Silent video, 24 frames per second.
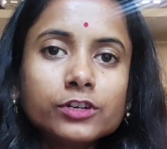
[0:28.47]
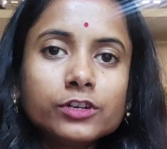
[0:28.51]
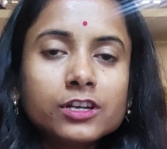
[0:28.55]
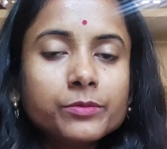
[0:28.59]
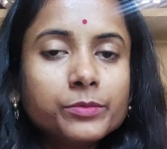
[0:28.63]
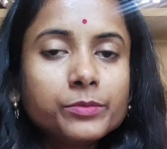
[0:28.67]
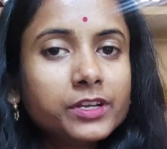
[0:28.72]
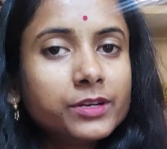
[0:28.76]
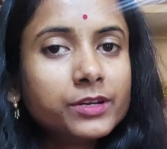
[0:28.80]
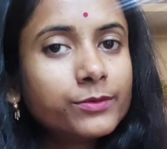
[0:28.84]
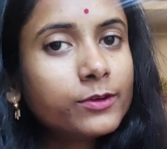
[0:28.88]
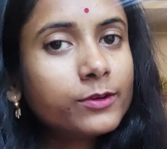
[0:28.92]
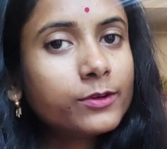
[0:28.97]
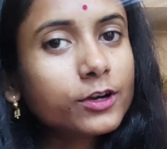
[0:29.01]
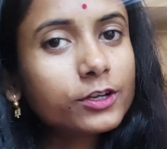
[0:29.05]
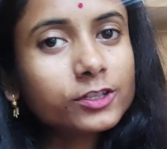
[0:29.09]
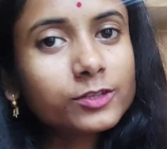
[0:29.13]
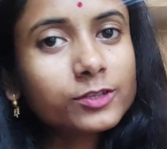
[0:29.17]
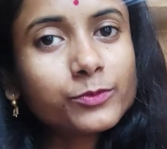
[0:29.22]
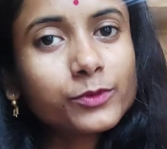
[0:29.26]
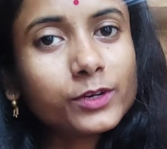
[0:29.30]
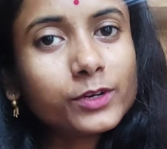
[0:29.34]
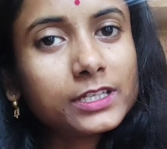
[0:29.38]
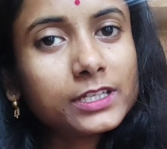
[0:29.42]
বোনের বিয়ের
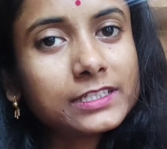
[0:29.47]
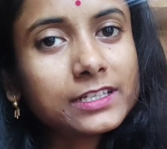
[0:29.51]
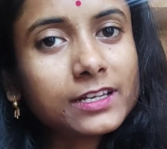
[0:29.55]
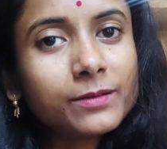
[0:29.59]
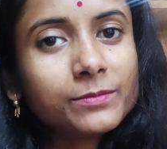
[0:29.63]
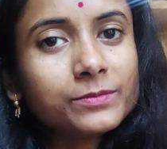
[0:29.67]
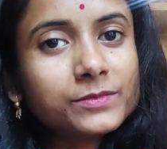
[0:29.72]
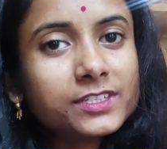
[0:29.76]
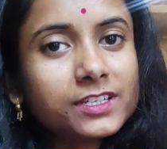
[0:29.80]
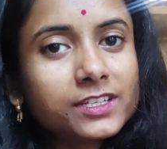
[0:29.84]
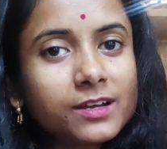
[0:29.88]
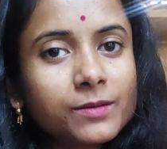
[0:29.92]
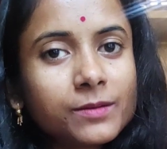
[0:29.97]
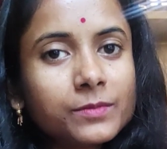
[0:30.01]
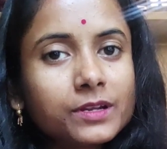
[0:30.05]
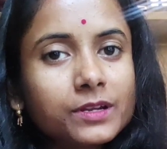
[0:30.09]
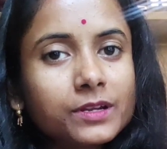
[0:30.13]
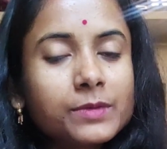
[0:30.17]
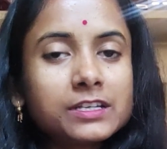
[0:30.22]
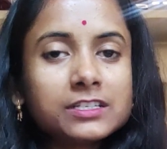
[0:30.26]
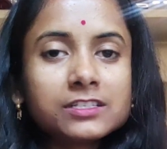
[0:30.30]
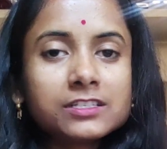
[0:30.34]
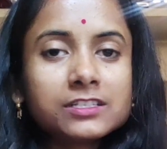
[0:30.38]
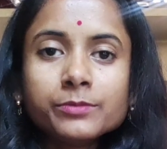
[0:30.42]
ব্লগে তো বলেছিলাম যে
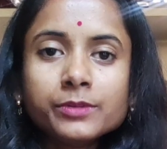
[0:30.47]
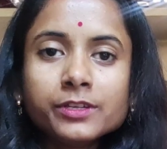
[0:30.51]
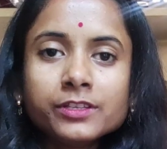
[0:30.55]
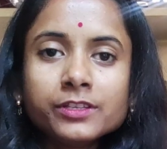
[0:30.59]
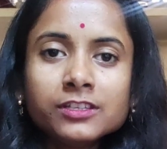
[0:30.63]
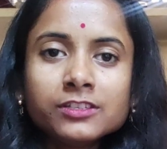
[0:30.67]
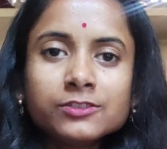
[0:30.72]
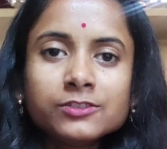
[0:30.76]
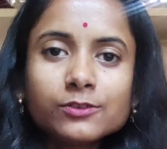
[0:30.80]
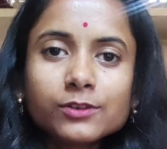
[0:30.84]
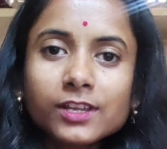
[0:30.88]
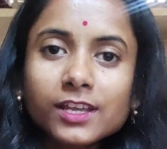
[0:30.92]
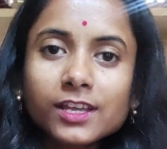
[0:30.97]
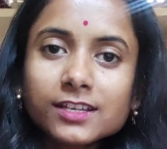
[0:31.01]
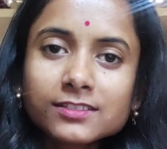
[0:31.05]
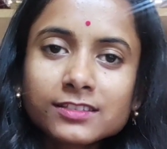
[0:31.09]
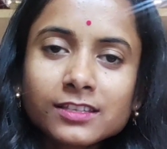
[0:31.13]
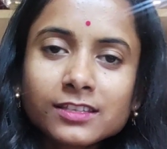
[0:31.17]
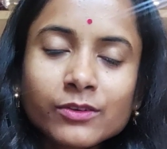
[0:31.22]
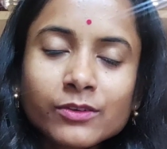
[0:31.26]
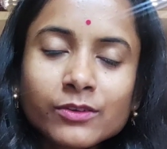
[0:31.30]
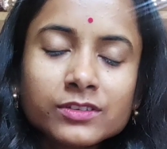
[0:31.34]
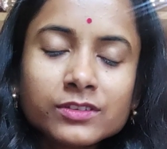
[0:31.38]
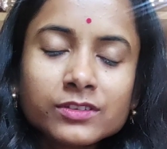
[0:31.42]
আমরা বাসি বিয়ের দিন চলে
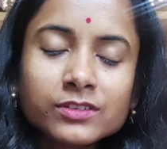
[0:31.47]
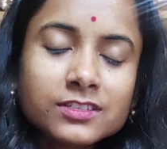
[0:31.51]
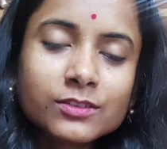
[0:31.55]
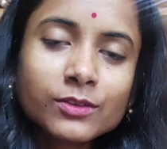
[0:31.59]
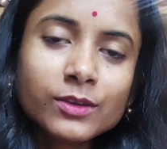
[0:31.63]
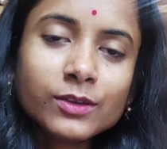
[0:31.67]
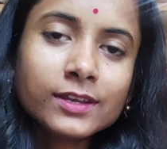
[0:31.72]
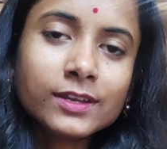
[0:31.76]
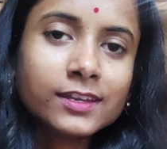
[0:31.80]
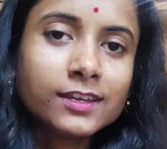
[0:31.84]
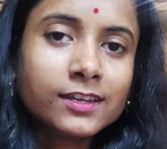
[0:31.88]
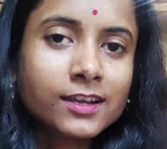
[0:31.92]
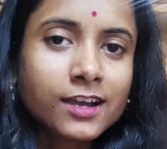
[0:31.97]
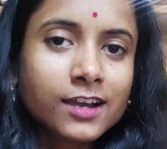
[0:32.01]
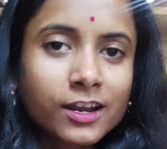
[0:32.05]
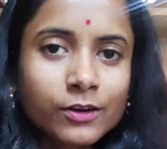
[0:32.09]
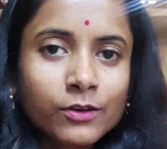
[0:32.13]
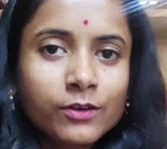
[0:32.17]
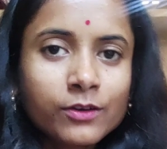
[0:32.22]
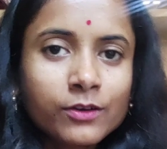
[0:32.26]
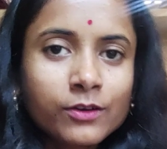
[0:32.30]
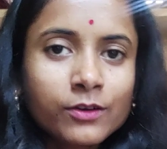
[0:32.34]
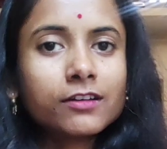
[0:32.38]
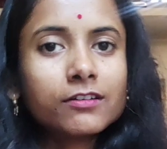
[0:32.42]
আসতে হয়েছে তো এটাই
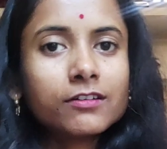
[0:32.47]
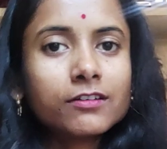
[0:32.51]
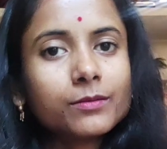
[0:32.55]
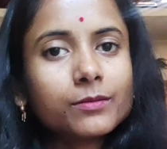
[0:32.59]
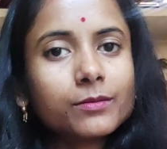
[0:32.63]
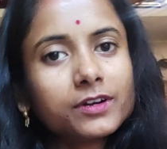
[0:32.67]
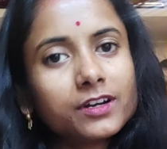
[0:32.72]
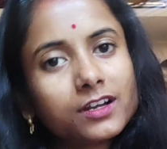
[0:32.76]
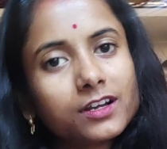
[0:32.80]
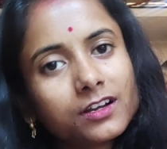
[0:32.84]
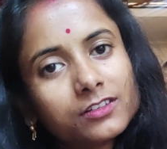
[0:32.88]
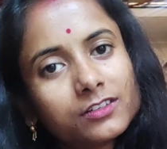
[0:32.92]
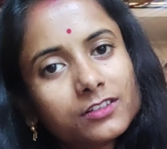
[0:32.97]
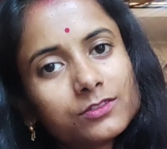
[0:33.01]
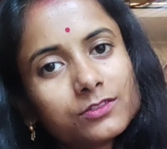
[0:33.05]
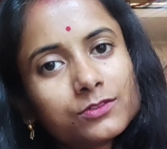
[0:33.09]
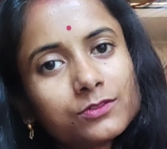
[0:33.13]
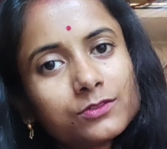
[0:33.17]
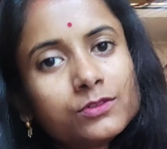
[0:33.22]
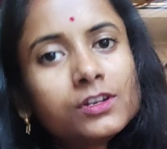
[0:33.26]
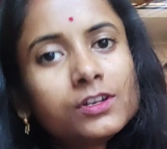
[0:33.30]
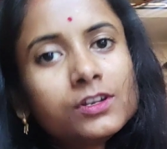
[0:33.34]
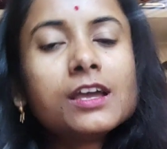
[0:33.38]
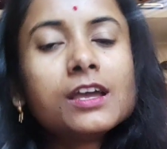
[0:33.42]
কারণ কারণ আমার কাকা
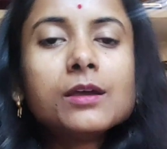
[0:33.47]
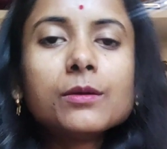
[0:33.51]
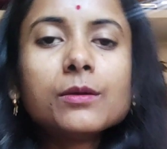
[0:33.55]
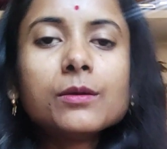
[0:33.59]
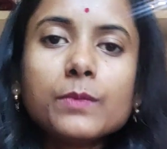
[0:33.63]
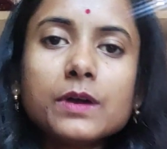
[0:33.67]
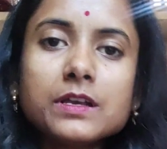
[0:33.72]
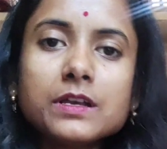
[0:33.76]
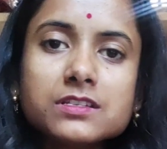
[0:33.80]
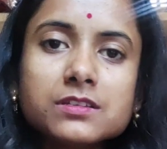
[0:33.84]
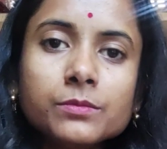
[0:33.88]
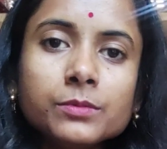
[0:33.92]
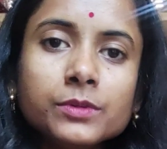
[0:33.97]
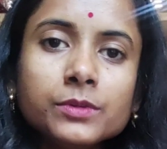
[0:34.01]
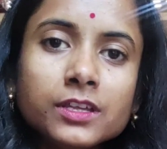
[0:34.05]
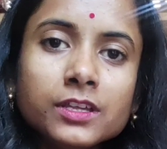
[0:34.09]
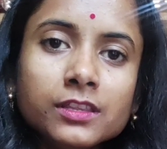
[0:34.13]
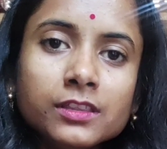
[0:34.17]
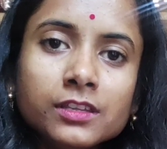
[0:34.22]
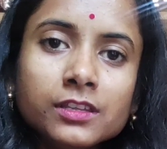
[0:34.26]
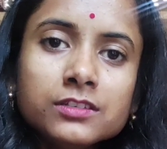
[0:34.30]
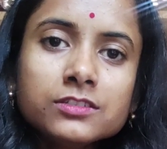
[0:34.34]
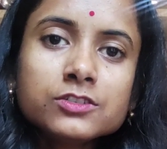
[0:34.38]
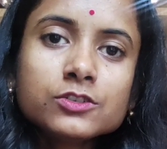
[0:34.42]
শ্বশুর বাসি
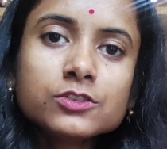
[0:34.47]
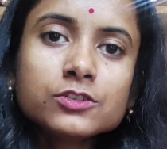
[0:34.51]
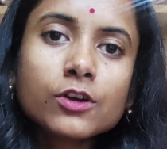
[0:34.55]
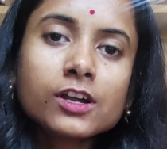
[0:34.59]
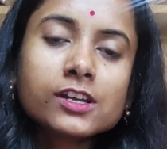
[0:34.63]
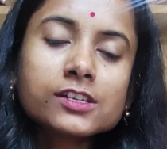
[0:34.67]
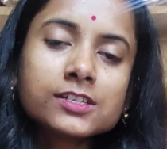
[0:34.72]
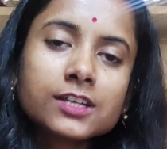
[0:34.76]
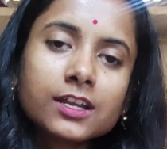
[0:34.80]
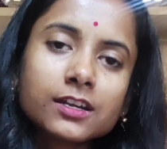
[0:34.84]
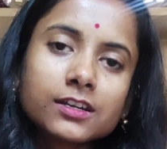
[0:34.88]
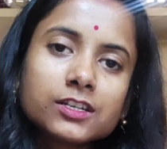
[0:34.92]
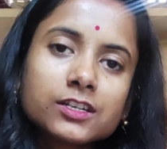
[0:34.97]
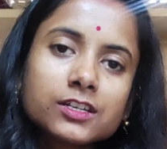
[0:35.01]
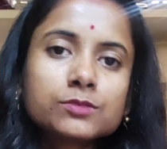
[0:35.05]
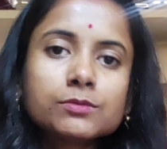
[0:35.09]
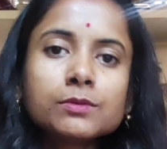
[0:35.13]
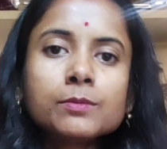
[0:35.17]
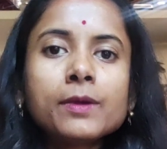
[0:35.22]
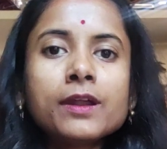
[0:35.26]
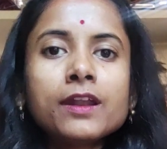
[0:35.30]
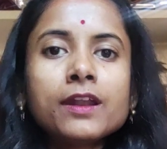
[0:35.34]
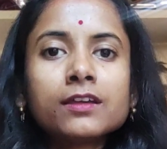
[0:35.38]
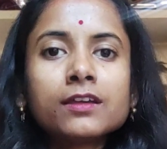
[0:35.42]
বিয়ের দিন সকাল সাতটার
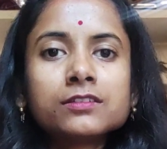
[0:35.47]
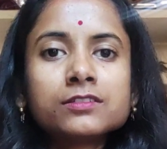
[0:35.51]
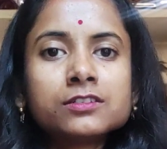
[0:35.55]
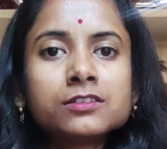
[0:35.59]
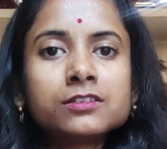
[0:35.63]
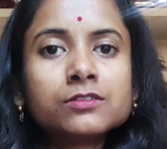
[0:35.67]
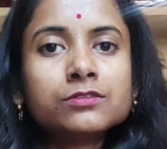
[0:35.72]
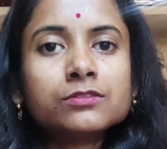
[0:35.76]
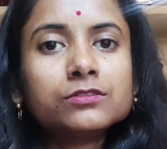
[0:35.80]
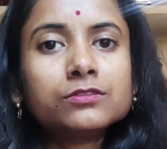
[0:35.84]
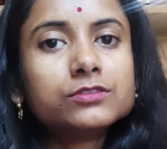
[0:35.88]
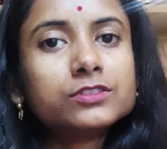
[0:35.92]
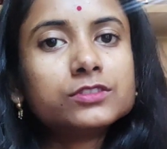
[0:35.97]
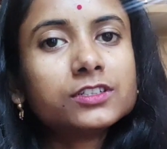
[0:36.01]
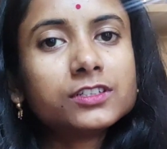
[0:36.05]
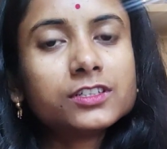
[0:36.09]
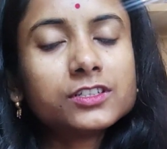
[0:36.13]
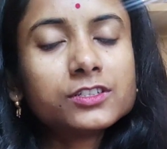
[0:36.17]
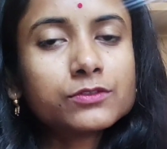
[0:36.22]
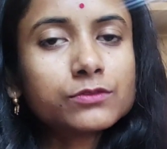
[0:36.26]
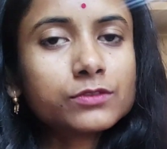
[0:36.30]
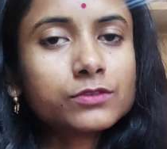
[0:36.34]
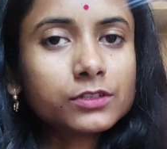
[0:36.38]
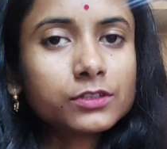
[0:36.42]
সময় মারা গেছিল তো
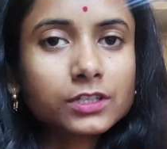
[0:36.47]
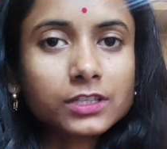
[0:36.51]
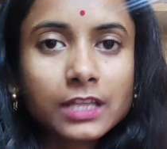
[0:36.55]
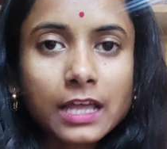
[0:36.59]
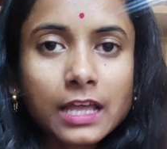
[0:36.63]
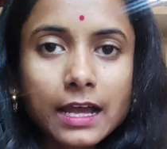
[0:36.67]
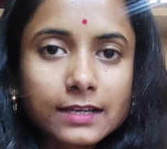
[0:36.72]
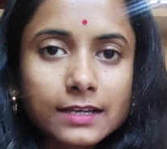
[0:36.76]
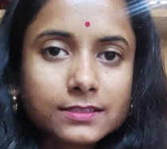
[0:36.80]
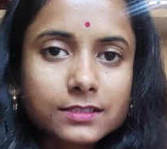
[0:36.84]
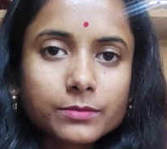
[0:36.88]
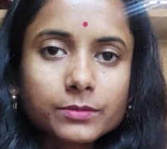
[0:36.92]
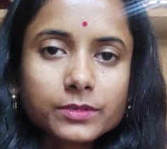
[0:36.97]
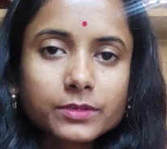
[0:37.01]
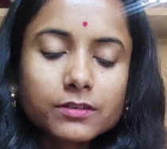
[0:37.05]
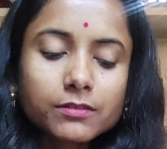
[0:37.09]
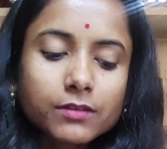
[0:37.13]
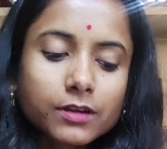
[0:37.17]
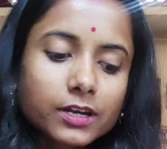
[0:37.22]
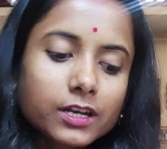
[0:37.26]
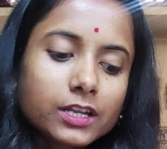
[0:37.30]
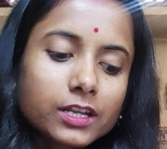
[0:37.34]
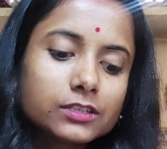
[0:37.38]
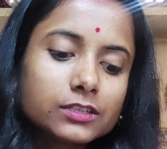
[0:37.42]
সেটা শুনে তার থাকা যাবে না
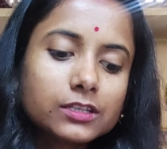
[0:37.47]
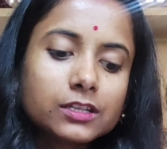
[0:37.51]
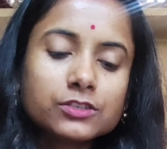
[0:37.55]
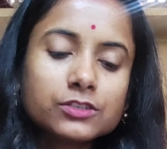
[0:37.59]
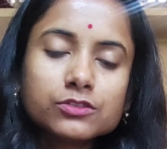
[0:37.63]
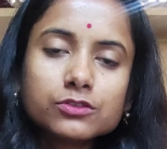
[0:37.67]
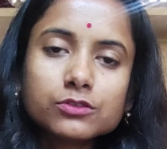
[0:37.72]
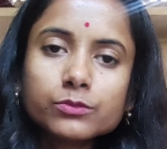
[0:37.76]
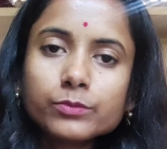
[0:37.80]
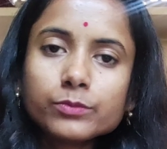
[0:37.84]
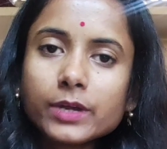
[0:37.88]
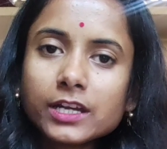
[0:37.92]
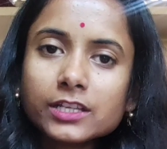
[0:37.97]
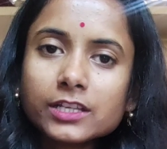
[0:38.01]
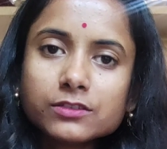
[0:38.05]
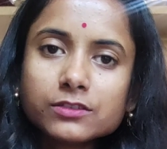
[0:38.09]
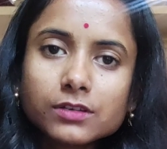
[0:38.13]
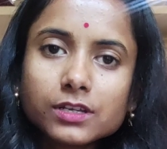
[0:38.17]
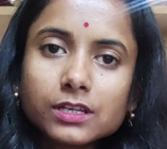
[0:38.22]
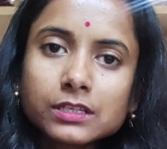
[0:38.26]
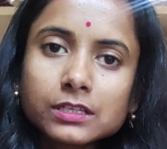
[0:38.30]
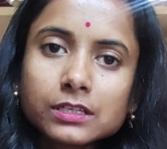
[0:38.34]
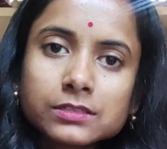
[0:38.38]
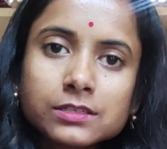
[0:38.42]
ওখানে তার জন্য বাড়ি
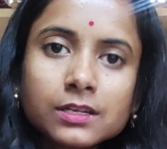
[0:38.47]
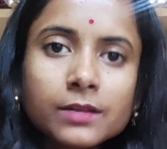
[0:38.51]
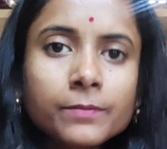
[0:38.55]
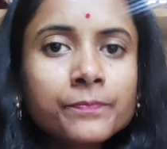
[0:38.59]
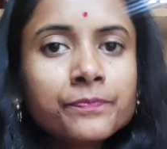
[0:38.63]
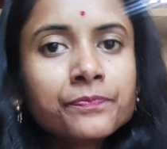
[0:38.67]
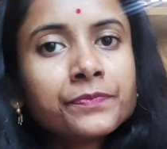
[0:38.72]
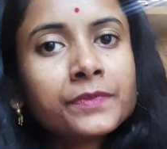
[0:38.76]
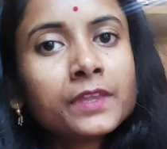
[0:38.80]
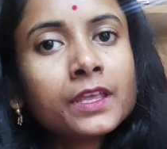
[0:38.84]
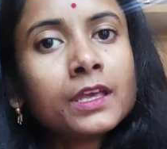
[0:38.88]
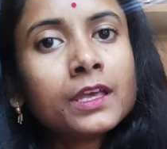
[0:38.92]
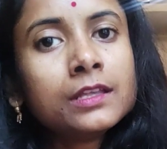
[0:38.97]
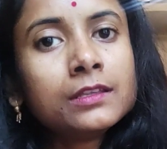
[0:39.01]
চলে এসেছিলাম